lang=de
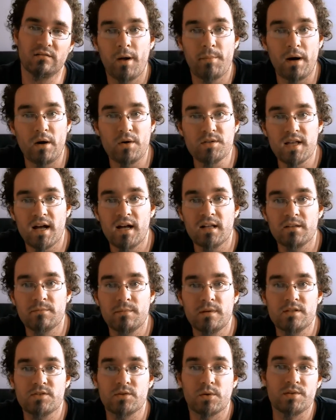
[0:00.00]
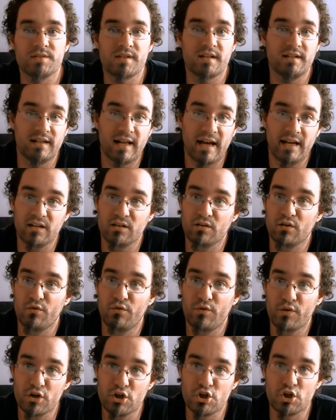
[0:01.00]
Beim Ausatmen soll uns eine leicht
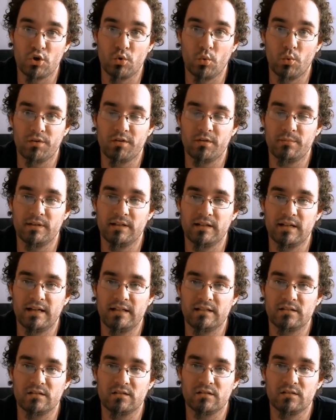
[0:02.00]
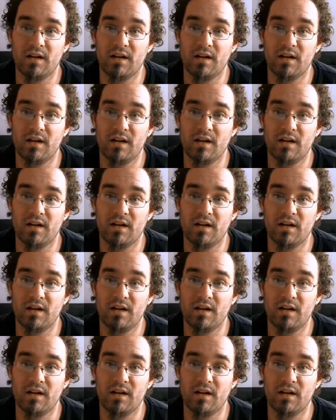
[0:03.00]
frische Note begleiten.